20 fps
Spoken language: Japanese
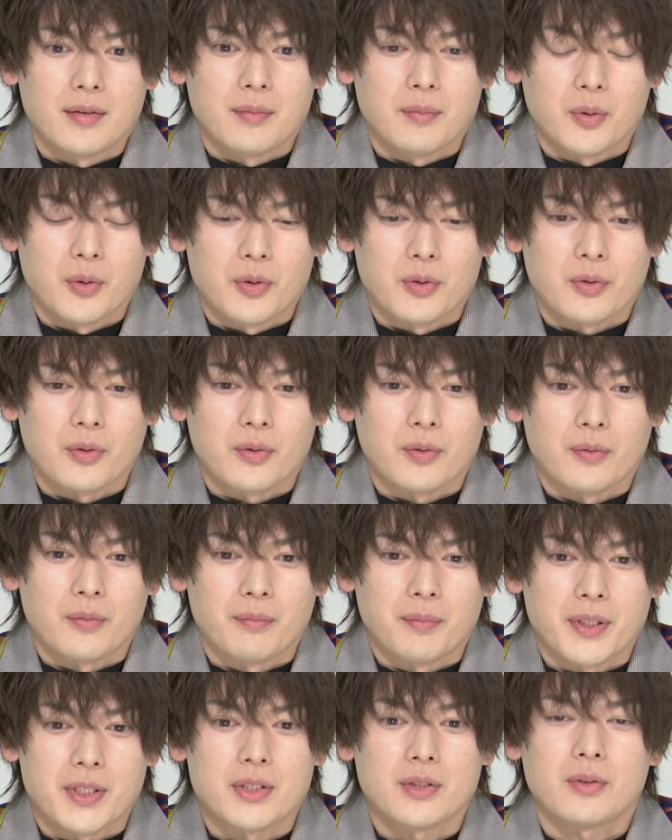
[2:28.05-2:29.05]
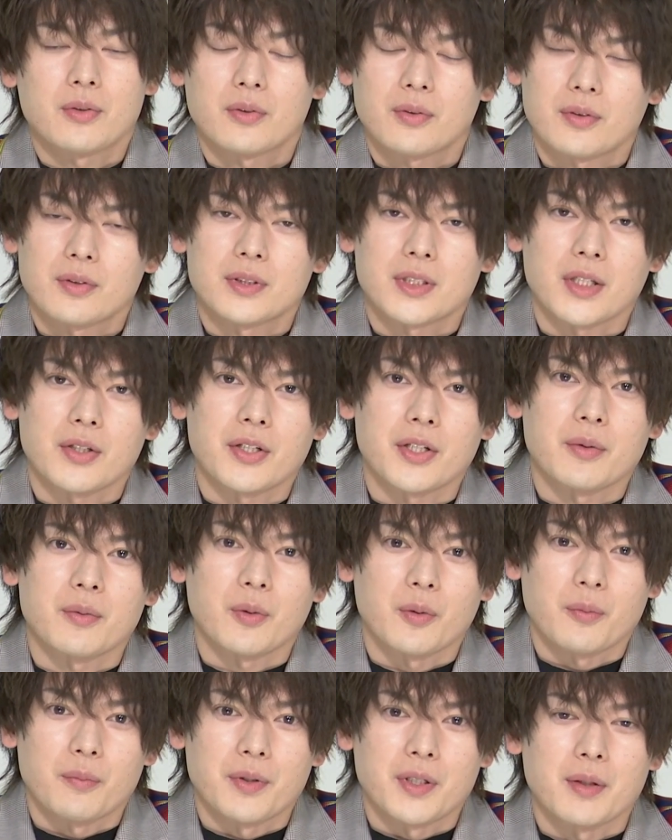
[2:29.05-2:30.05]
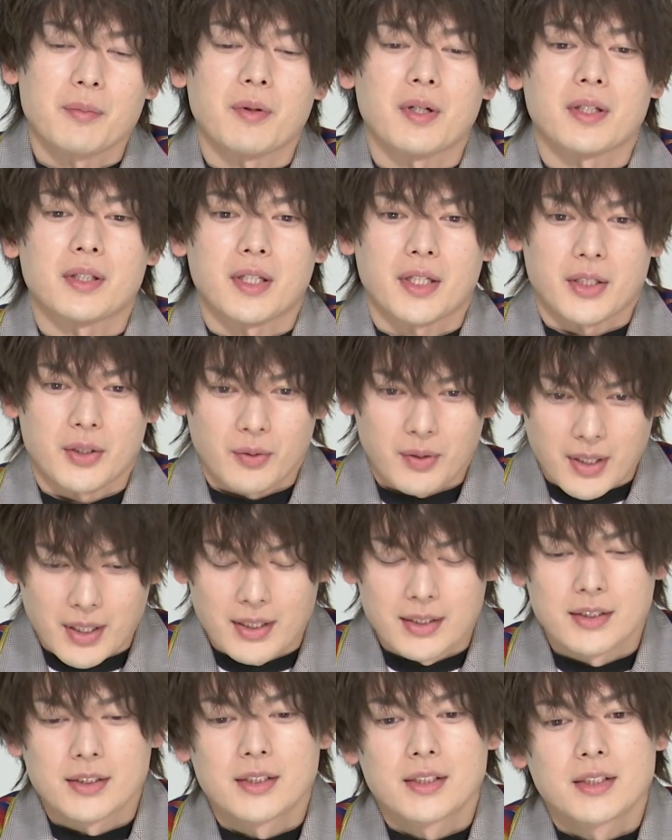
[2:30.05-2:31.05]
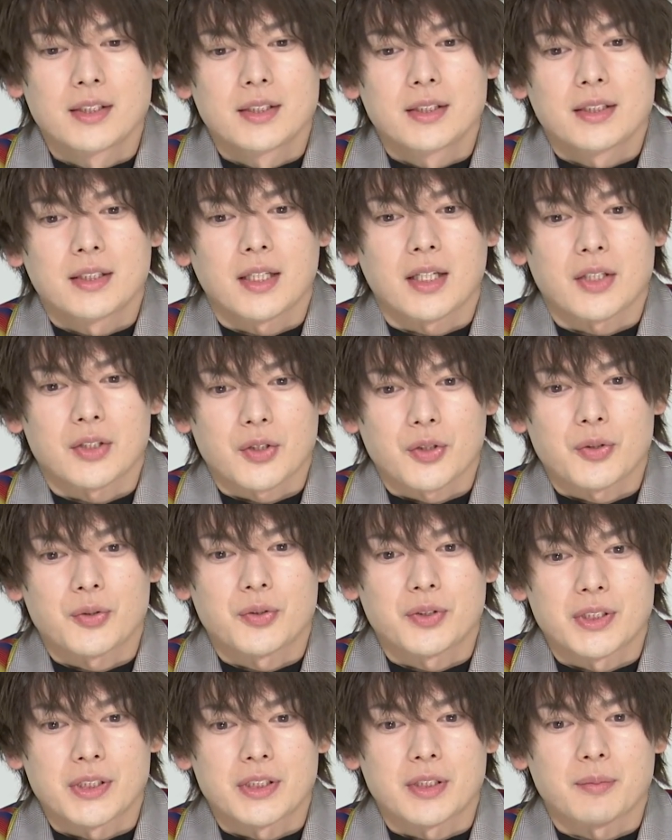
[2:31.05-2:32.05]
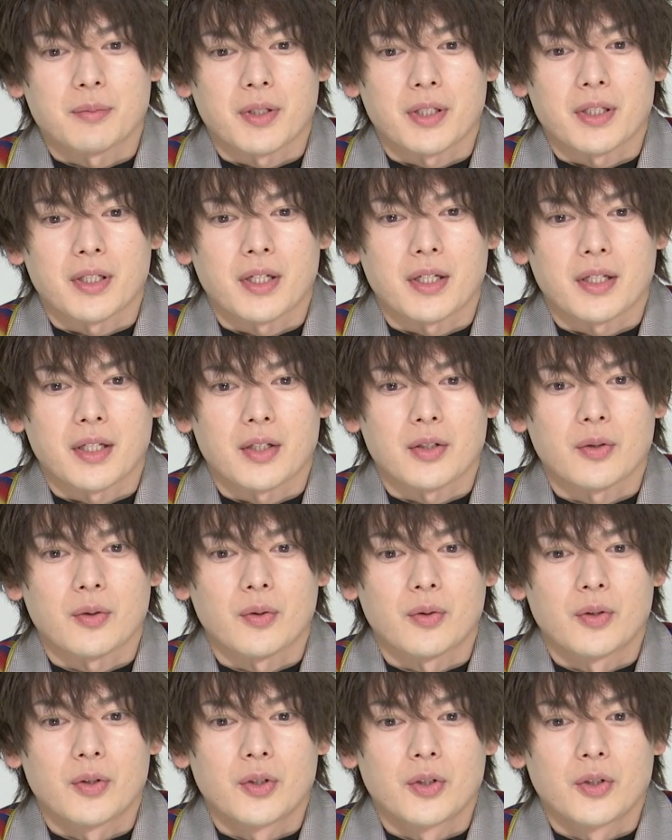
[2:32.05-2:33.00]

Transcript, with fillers: 僕の別の作品を見てもらったりとかなんかそういう風にしてもらえたらなと